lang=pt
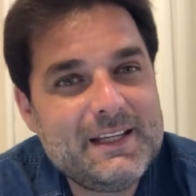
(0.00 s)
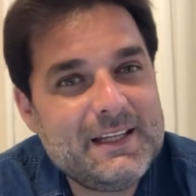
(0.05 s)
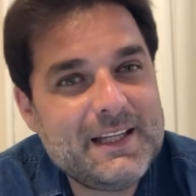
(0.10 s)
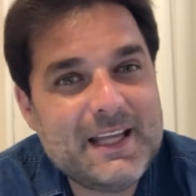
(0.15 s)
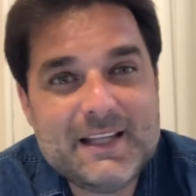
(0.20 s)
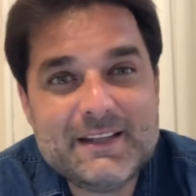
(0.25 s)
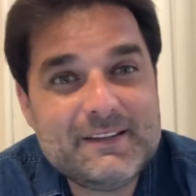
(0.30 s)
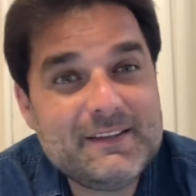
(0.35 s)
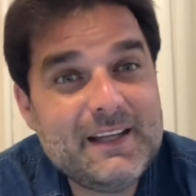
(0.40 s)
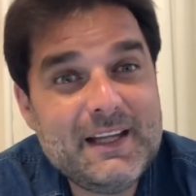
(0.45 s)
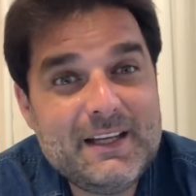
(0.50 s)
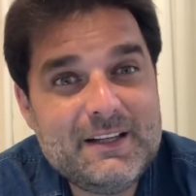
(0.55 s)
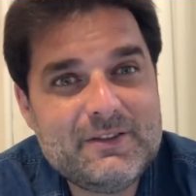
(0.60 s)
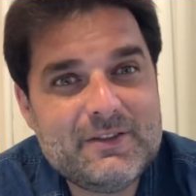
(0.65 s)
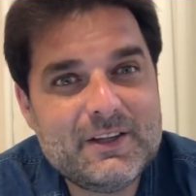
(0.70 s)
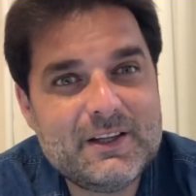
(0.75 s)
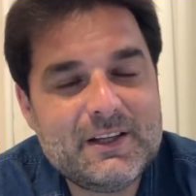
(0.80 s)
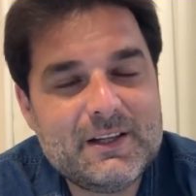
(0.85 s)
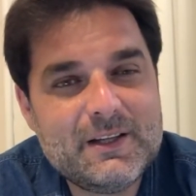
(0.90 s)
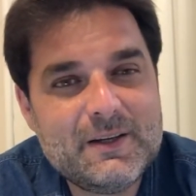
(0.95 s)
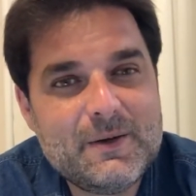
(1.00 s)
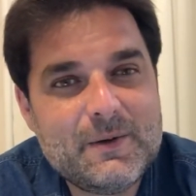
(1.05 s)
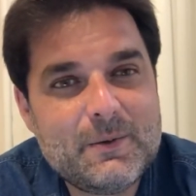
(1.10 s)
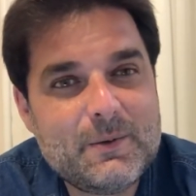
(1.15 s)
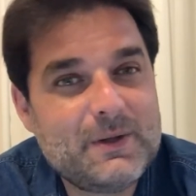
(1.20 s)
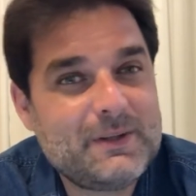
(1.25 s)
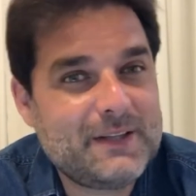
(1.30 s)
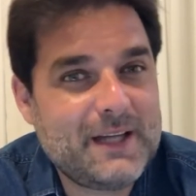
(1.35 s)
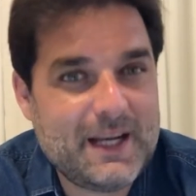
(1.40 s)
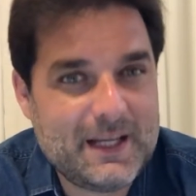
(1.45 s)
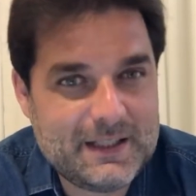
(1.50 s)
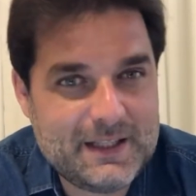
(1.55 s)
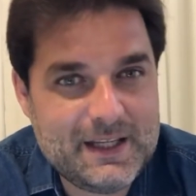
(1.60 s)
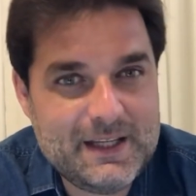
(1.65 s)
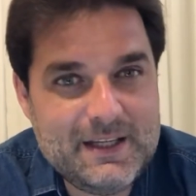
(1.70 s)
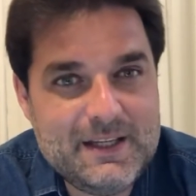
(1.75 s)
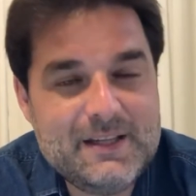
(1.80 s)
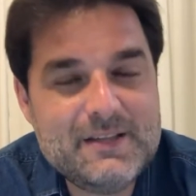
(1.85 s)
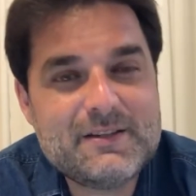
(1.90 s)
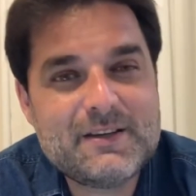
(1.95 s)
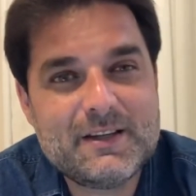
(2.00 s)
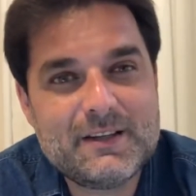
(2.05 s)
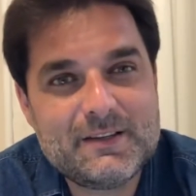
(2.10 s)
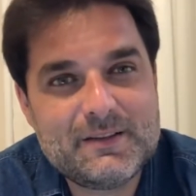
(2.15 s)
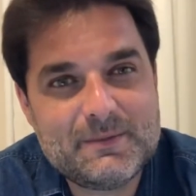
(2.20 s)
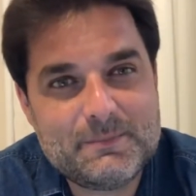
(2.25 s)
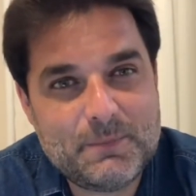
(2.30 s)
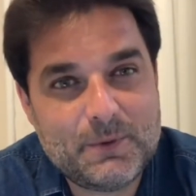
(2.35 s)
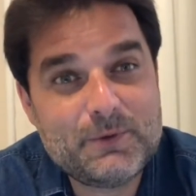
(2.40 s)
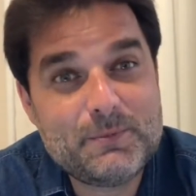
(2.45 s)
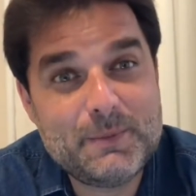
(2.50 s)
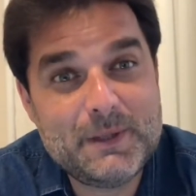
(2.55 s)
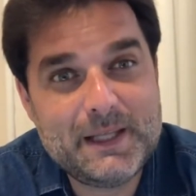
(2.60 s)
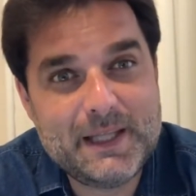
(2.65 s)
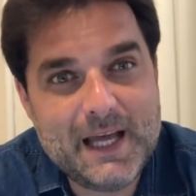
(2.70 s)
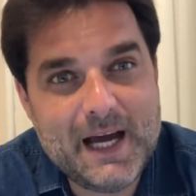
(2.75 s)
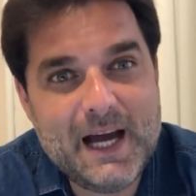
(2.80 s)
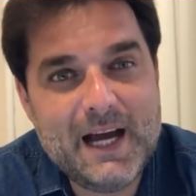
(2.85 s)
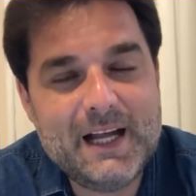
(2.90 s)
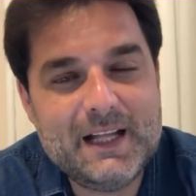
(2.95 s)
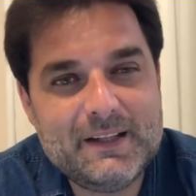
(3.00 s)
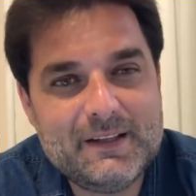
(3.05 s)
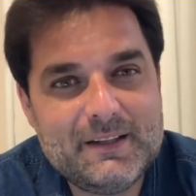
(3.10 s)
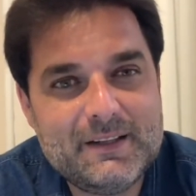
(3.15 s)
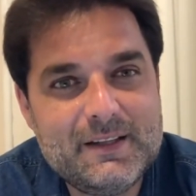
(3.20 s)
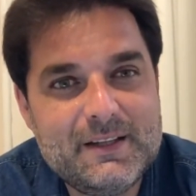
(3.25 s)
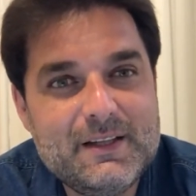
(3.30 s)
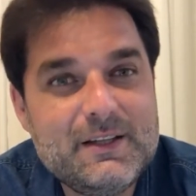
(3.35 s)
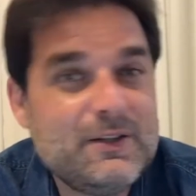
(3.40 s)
e aceite-a com as características, possibilidades,